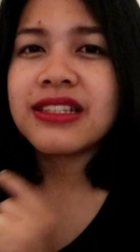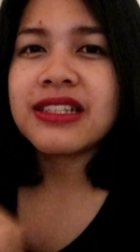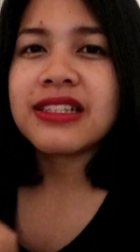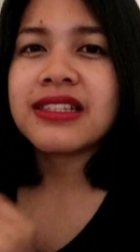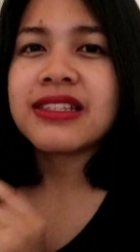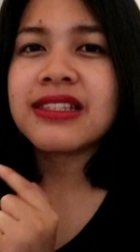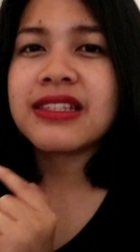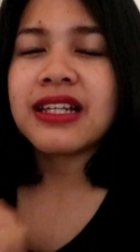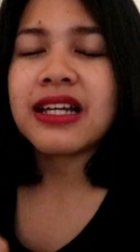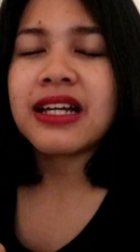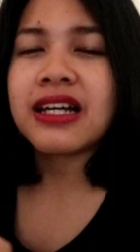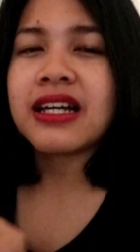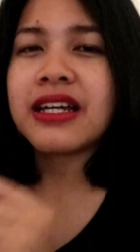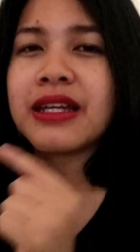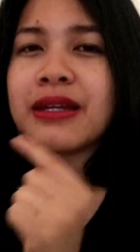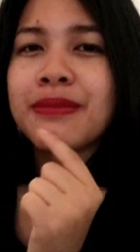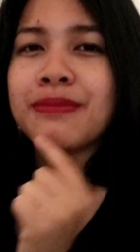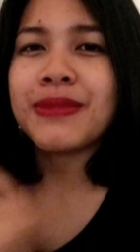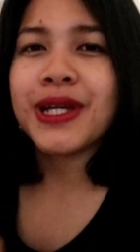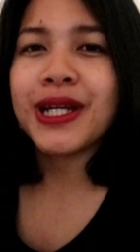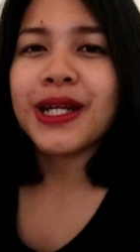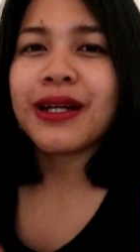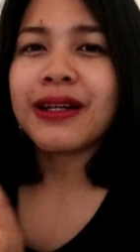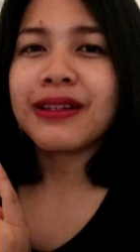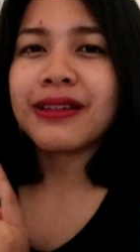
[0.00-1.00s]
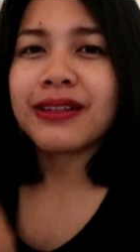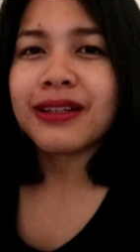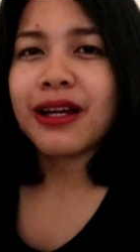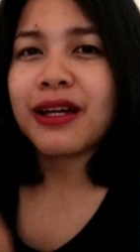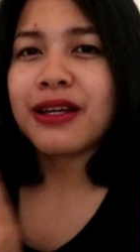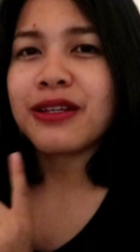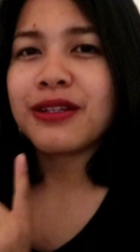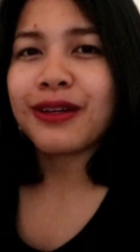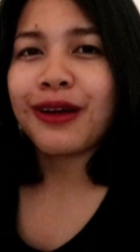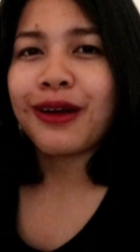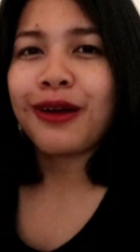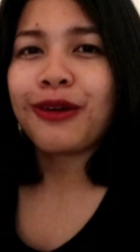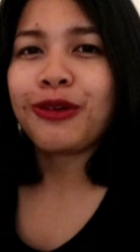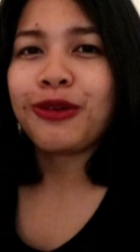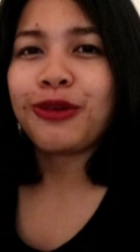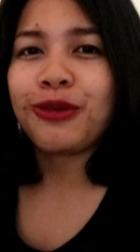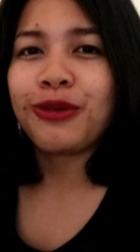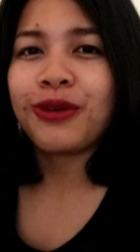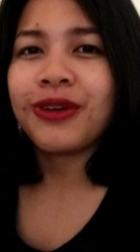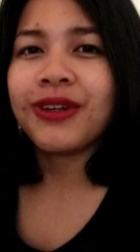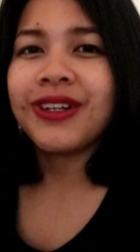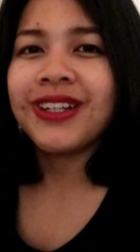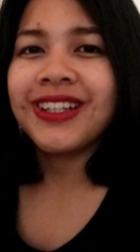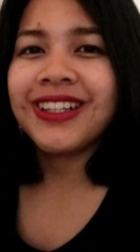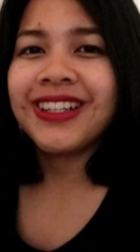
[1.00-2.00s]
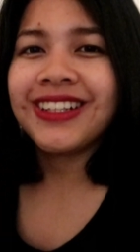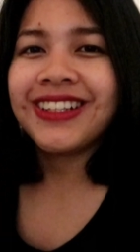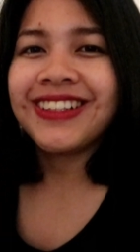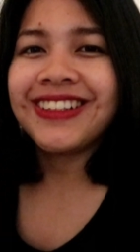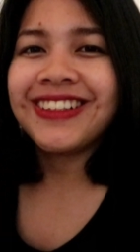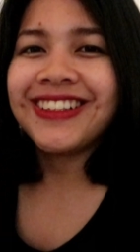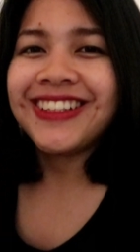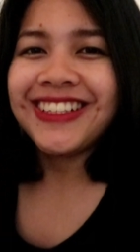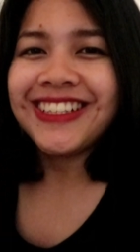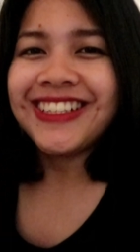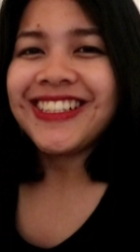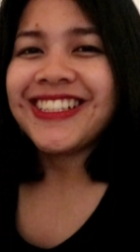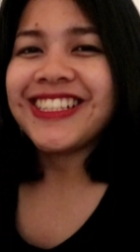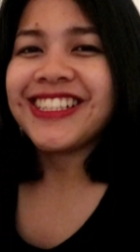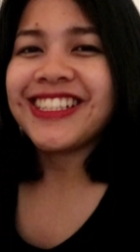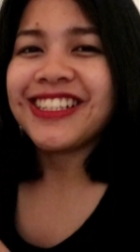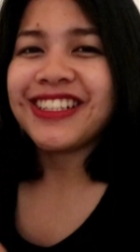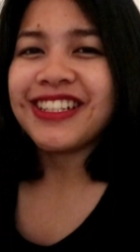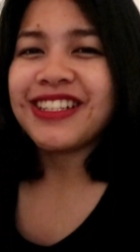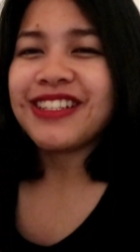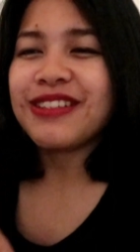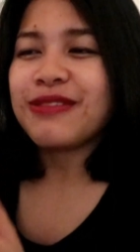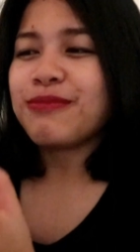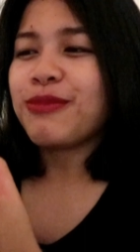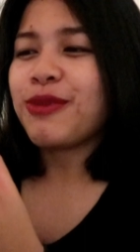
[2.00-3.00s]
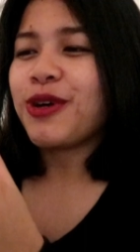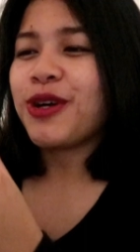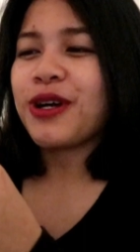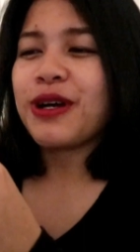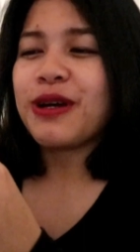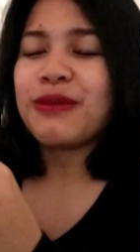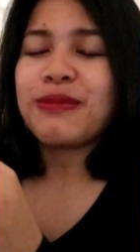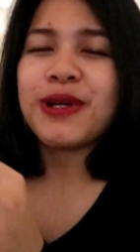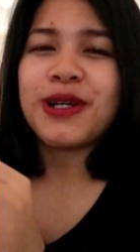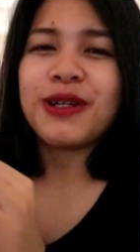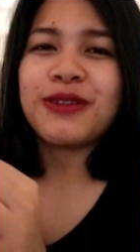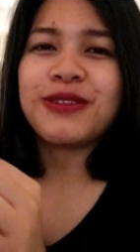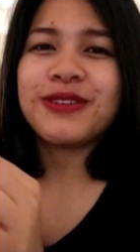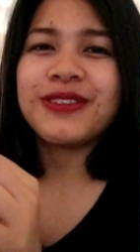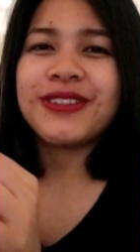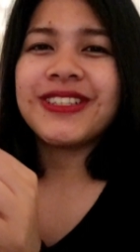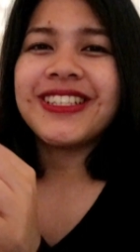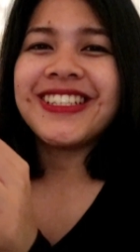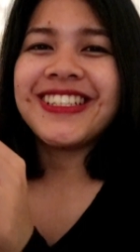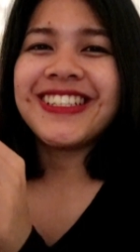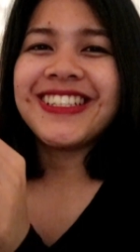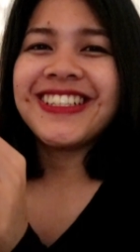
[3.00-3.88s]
sisa MBK terakhir aku jadi mau gak mau